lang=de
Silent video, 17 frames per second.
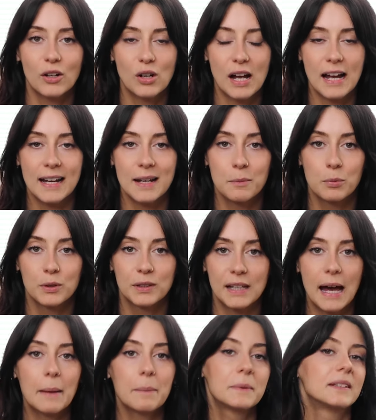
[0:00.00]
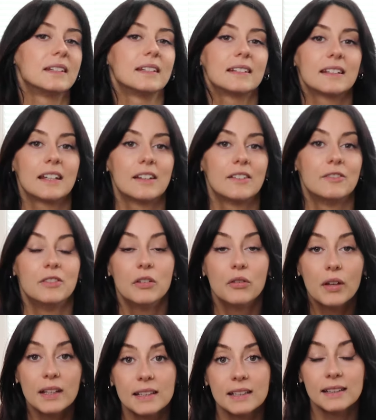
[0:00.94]
auch gar keine böse Absicht.
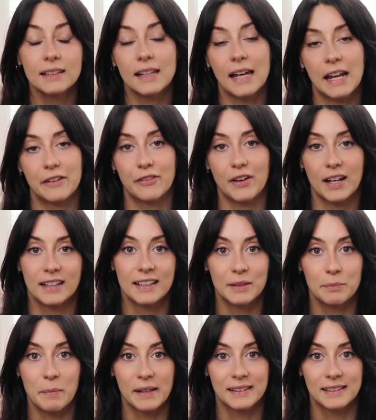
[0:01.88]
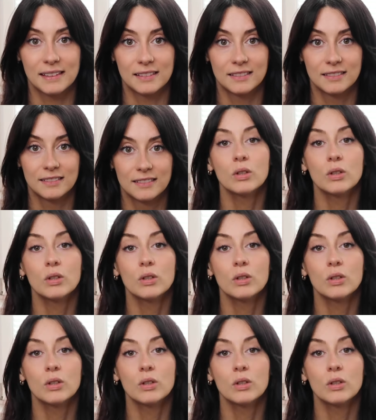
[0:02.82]
Wir wissen es einfach nicht besser.